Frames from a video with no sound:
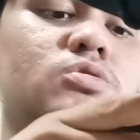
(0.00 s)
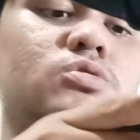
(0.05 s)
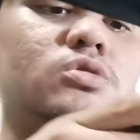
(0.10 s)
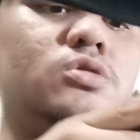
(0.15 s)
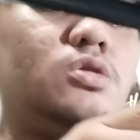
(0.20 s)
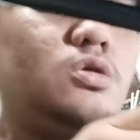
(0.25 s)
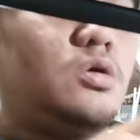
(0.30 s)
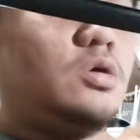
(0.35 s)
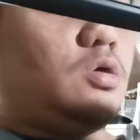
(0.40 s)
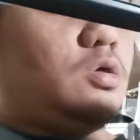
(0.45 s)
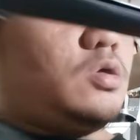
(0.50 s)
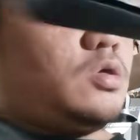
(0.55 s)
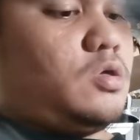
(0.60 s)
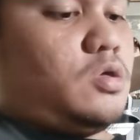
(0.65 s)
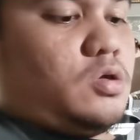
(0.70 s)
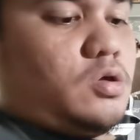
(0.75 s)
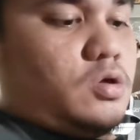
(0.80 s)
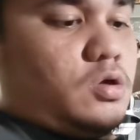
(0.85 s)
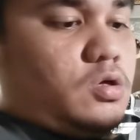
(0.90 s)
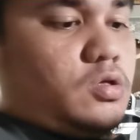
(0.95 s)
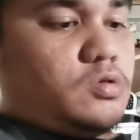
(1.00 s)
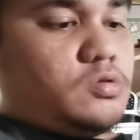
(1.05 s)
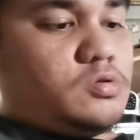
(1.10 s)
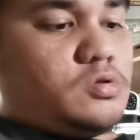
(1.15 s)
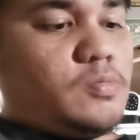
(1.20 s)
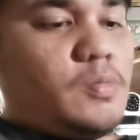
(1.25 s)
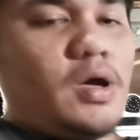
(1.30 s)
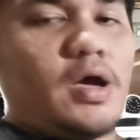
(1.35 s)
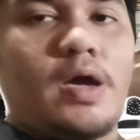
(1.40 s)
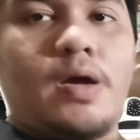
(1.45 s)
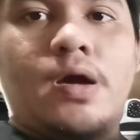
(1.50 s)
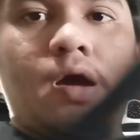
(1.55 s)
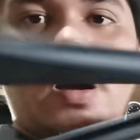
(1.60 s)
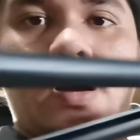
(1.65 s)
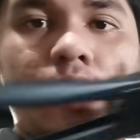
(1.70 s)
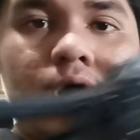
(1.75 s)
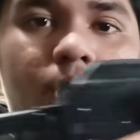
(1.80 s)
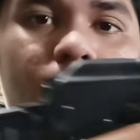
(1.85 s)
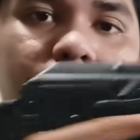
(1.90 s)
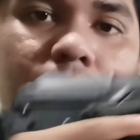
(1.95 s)
yon Sabagay,
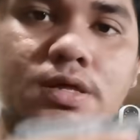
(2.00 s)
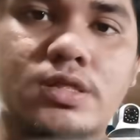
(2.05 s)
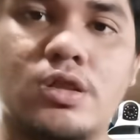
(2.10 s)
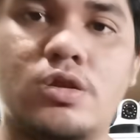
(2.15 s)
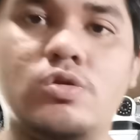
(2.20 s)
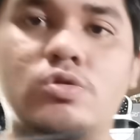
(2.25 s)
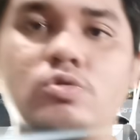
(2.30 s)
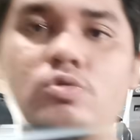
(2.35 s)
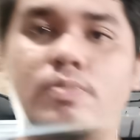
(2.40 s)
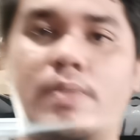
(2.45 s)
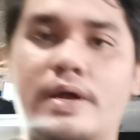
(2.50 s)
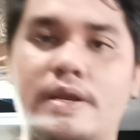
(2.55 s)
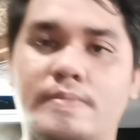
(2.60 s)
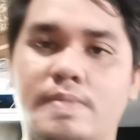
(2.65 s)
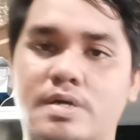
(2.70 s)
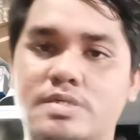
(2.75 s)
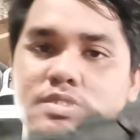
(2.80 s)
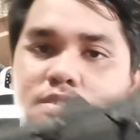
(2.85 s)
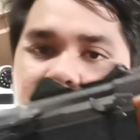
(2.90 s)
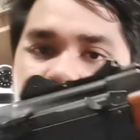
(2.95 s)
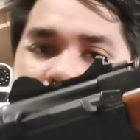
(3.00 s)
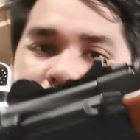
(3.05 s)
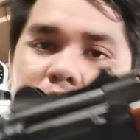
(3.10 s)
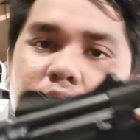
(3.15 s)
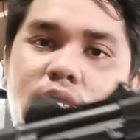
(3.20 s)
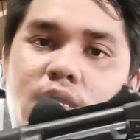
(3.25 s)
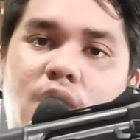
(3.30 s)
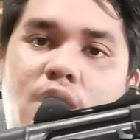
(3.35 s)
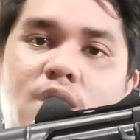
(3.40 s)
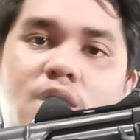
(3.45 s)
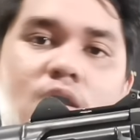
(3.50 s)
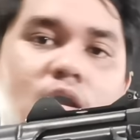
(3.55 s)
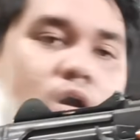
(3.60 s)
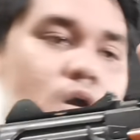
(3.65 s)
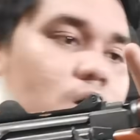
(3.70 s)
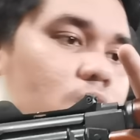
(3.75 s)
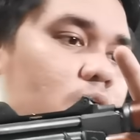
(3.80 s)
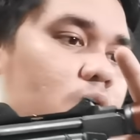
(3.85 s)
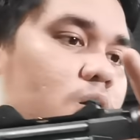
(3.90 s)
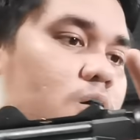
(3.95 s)
habang naluluma naman kasi si AK,
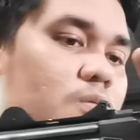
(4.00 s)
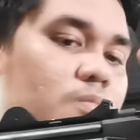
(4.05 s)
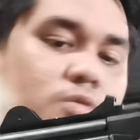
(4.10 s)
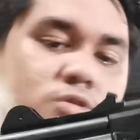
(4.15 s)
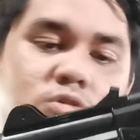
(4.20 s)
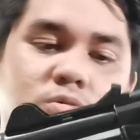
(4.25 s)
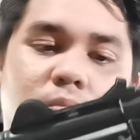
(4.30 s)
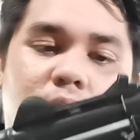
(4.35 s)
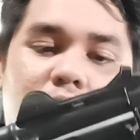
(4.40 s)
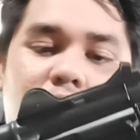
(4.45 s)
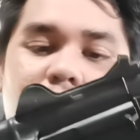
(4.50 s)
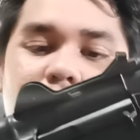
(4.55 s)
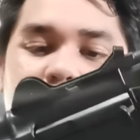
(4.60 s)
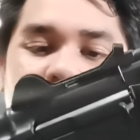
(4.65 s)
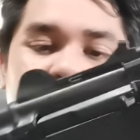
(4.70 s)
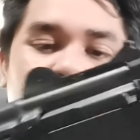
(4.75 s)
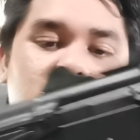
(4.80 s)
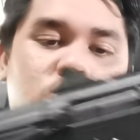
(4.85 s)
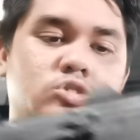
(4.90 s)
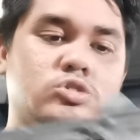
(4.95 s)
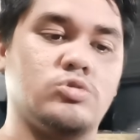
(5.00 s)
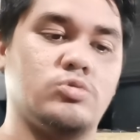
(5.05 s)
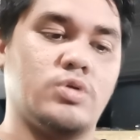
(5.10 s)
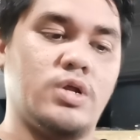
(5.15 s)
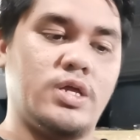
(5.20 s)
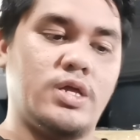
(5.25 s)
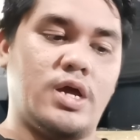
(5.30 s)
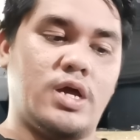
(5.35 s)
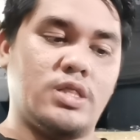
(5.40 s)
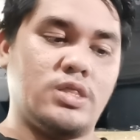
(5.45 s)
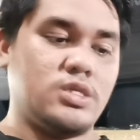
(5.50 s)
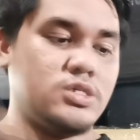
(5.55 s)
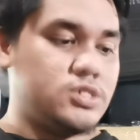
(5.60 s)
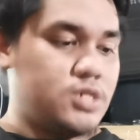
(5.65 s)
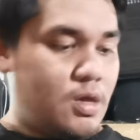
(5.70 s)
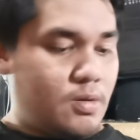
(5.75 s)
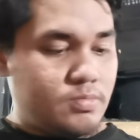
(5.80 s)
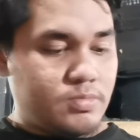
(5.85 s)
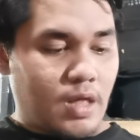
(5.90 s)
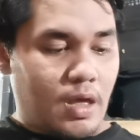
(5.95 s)
mas gumaganda rin yung itsura niya at the
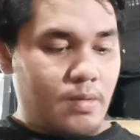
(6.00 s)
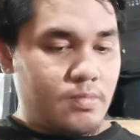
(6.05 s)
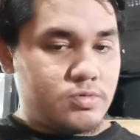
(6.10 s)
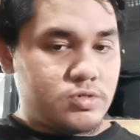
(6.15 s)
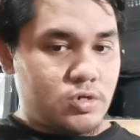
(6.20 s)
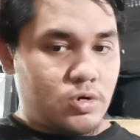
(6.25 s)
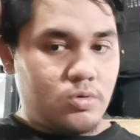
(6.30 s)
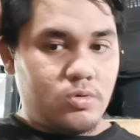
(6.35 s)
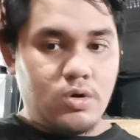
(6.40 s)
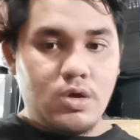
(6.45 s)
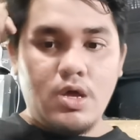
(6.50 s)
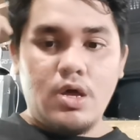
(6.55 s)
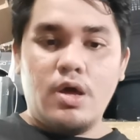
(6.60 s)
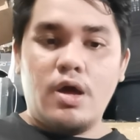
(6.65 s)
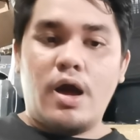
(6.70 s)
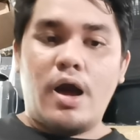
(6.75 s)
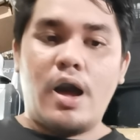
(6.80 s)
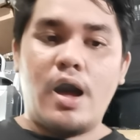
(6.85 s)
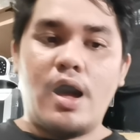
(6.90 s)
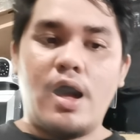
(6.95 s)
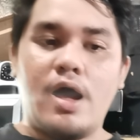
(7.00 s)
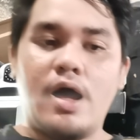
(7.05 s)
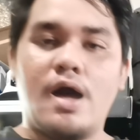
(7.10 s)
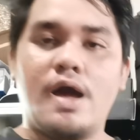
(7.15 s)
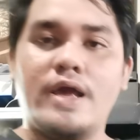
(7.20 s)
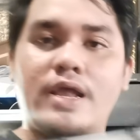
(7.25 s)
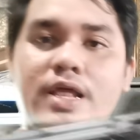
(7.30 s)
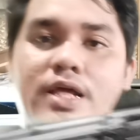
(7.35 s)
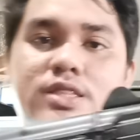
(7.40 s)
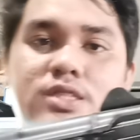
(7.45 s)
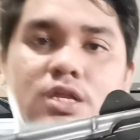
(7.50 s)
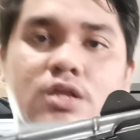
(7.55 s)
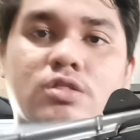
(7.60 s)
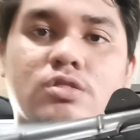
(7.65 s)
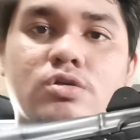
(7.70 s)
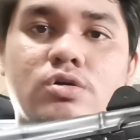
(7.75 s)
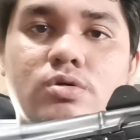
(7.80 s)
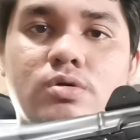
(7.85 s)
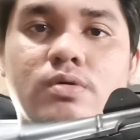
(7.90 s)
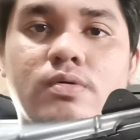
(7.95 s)
same time. So, uh, electric
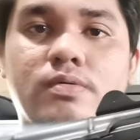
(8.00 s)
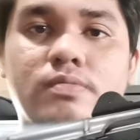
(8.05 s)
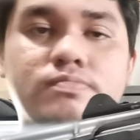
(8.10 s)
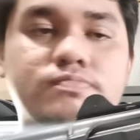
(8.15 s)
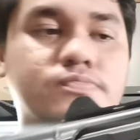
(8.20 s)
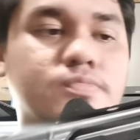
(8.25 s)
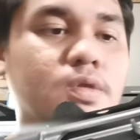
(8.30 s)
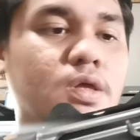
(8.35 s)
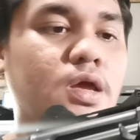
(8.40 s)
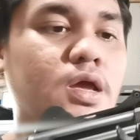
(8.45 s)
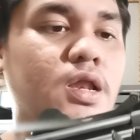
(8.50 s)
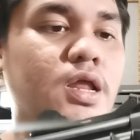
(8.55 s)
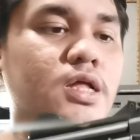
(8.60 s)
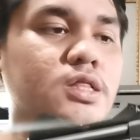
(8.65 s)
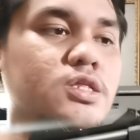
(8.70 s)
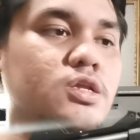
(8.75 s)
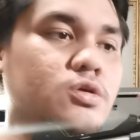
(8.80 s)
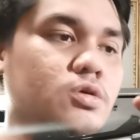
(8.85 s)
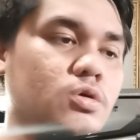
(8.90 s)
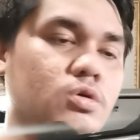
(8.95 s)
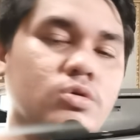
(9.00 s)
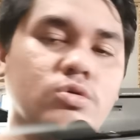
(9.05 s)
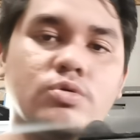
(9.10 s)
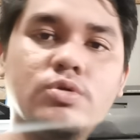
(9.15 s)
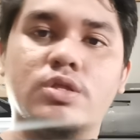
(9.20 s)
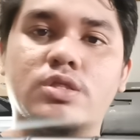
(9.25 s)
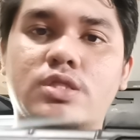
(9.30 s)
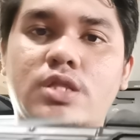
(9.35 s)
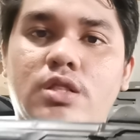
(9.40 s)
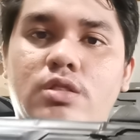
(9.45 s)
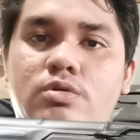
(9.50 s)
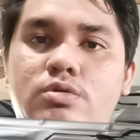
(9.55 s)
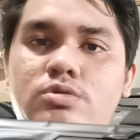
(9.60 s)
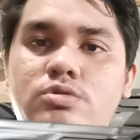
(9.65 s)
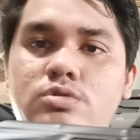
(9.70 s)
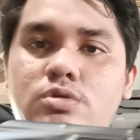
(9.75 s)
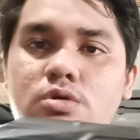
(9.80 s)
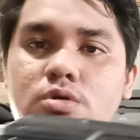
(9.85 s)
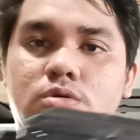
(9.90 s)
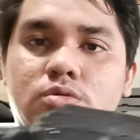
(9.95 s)
to. Electric yung unit na
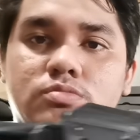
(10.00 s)
to.